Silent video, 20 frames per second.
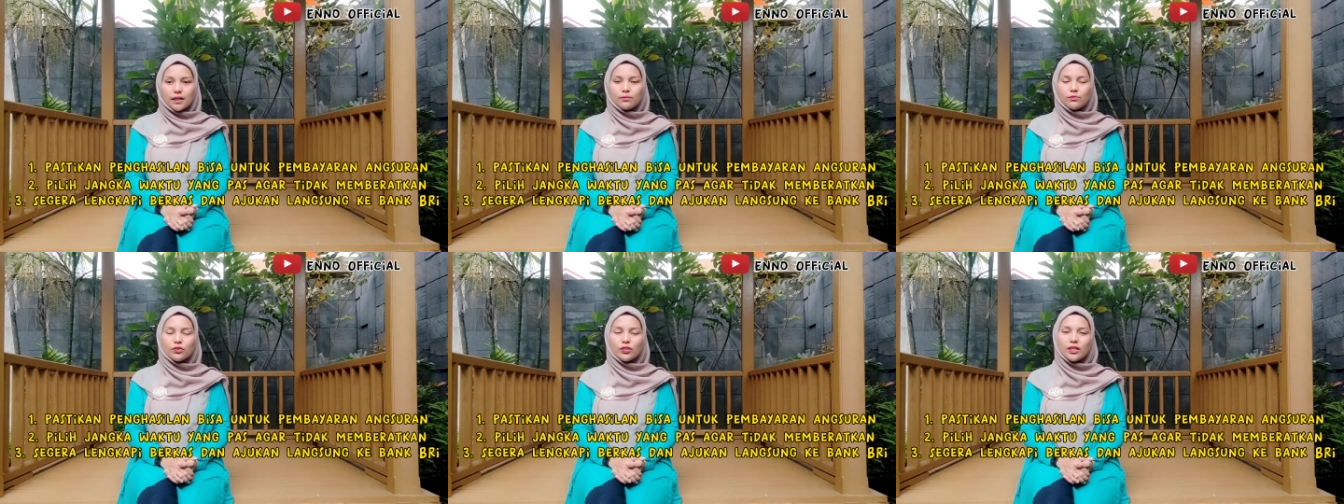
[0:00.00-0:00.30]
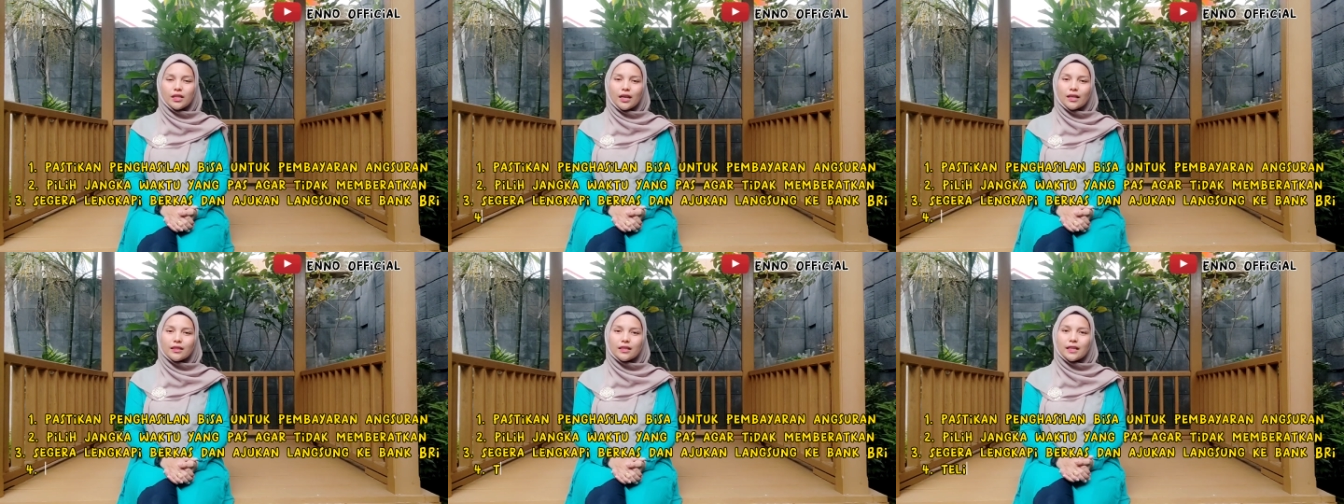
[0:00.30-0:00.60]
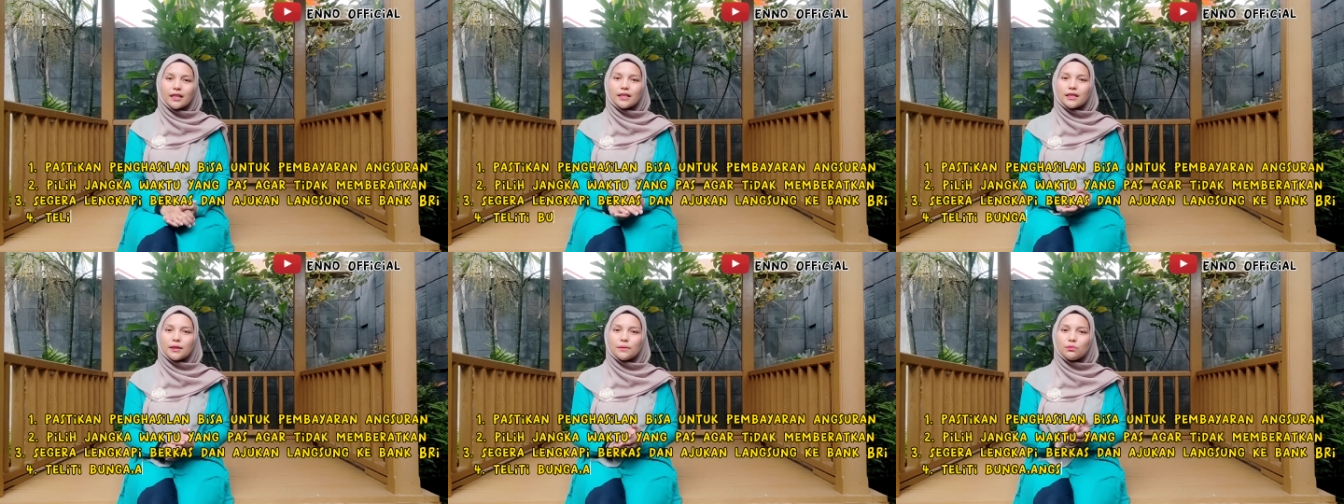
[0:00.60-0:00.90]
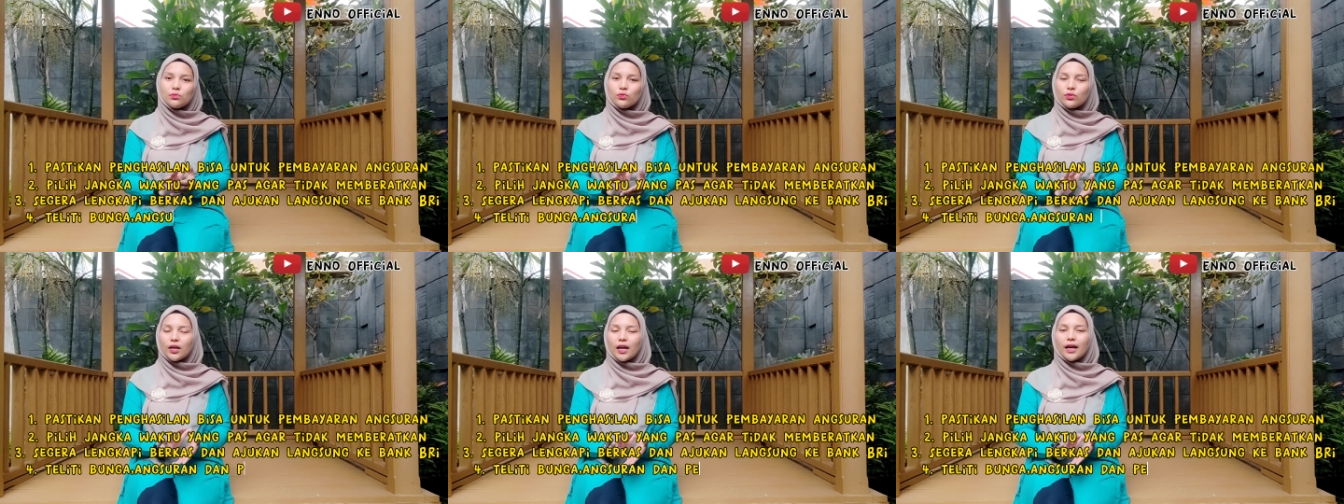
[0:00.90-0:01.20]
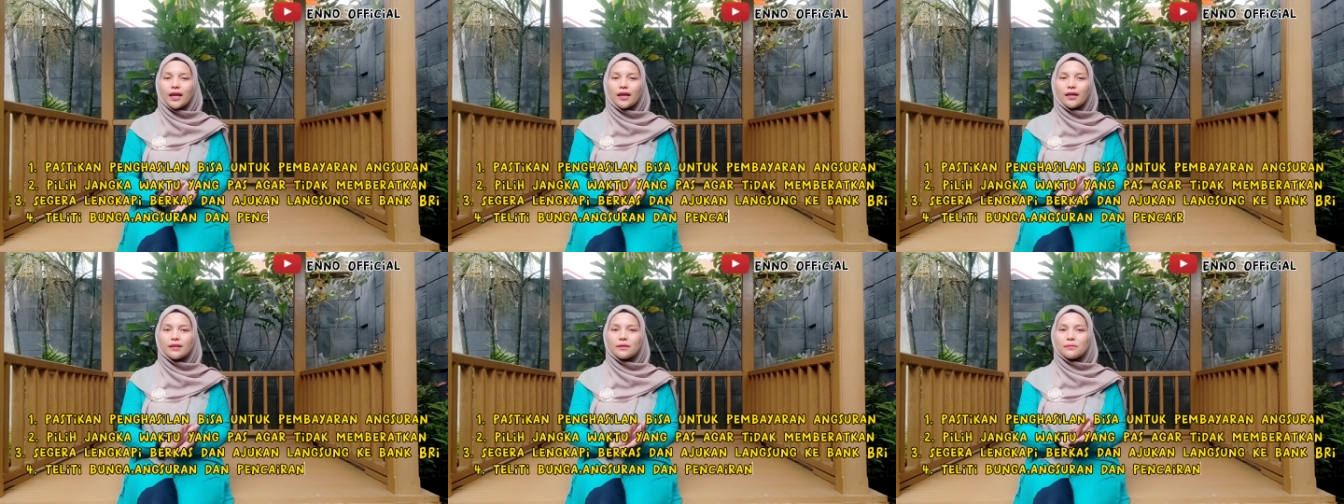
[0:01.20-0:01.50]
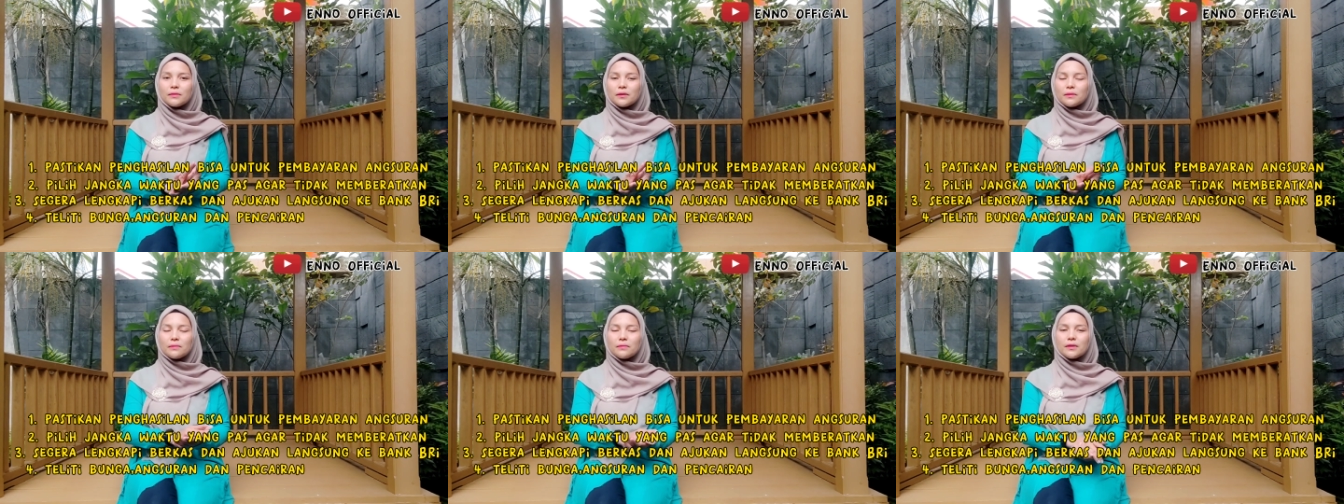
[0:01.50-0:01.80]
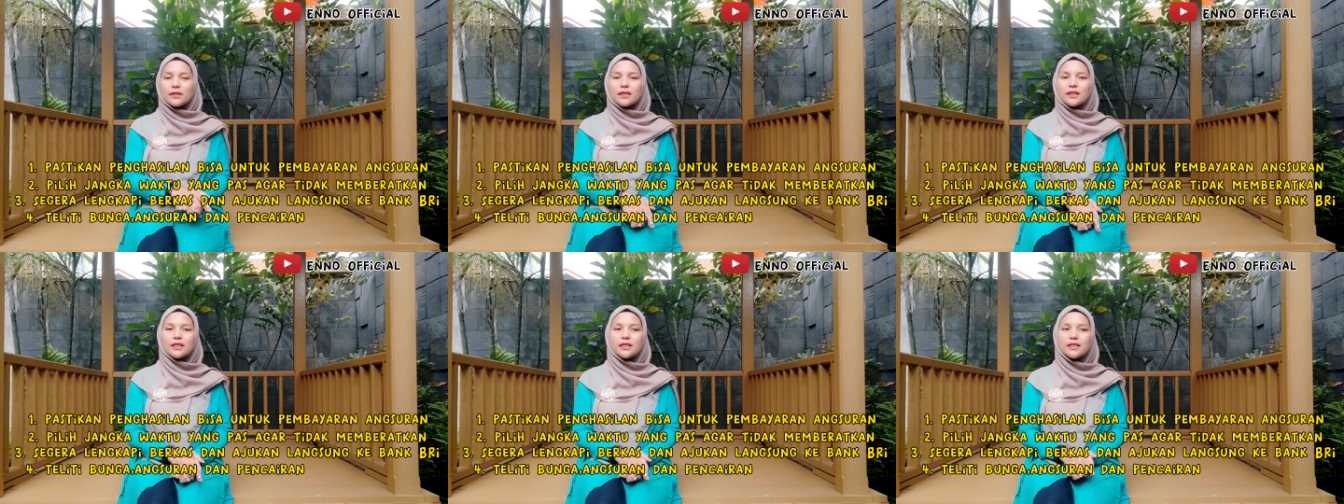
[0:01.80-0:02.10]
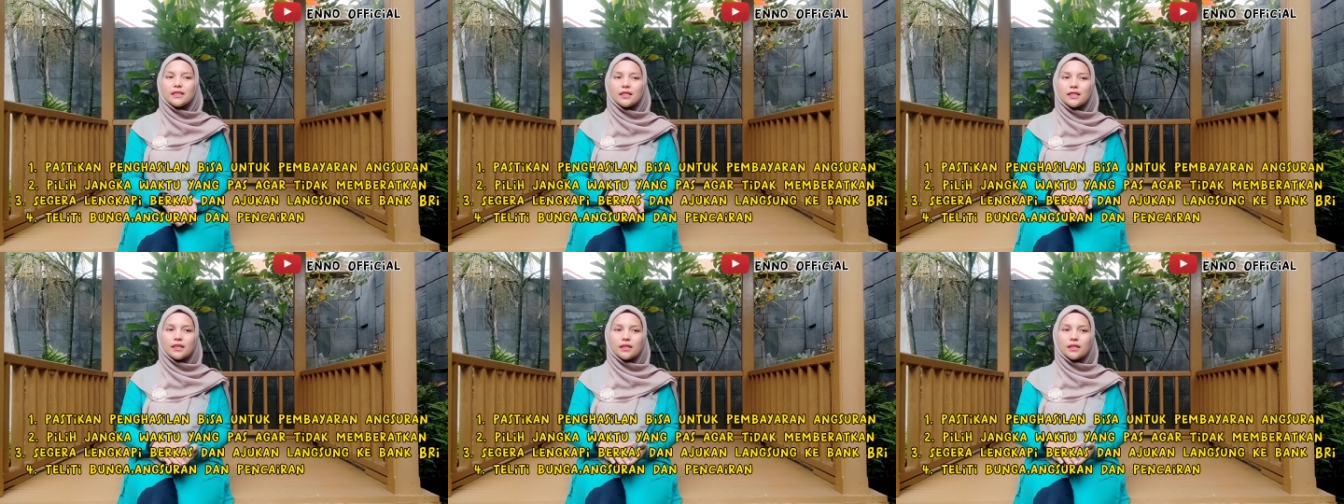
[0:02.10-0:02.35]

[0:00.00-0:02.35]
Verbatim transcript: Kemudian teliti bunga ya teman-teman.